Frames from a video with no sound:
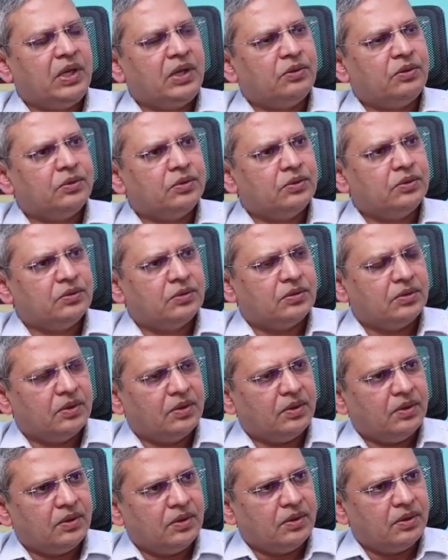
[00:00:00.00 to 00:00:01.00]
మీకు
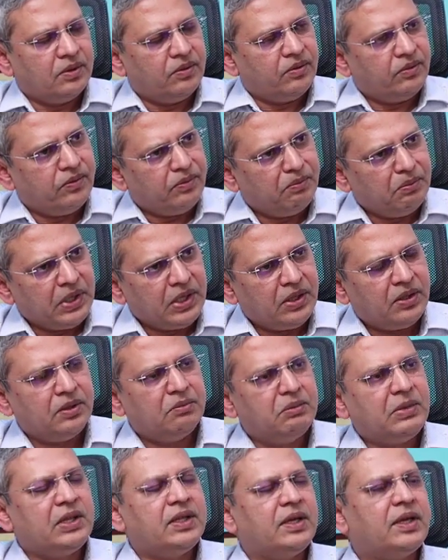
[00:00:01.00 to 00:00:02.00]
మీరు
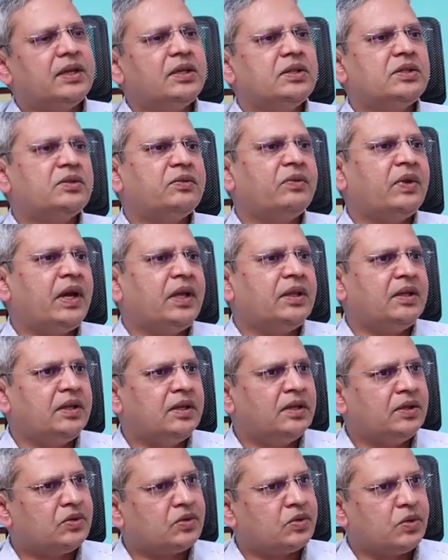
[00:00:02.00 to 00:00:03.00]
మీ దగ్గర నుంచి
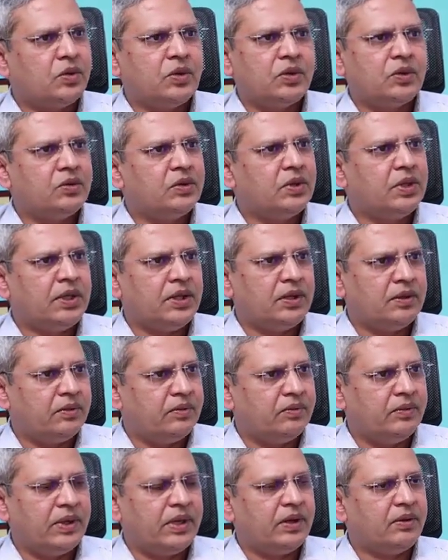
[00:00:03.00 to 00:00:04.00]
వ్యాధి సోకకుండా
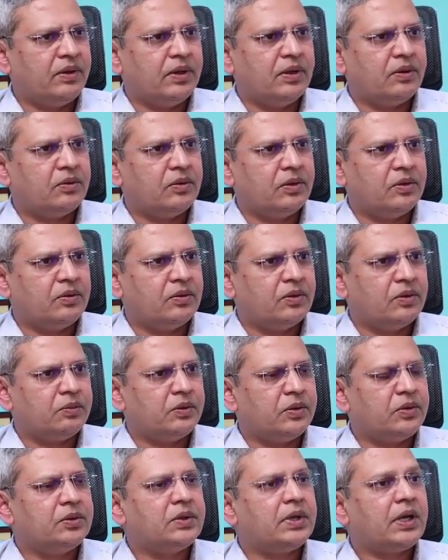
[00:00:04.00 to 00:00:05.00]
వేరే వాళ్ళకు కూడా
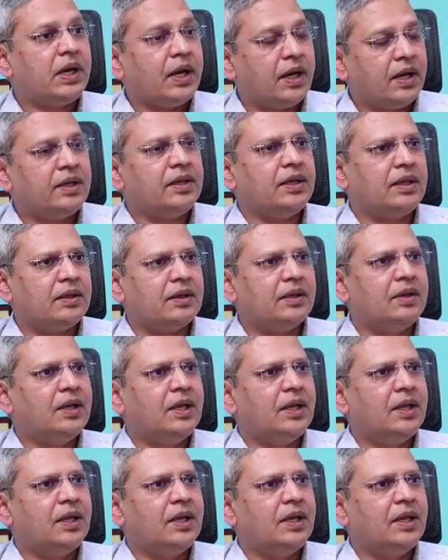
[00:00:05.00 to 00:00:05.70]
ఉండకపోదు కానీ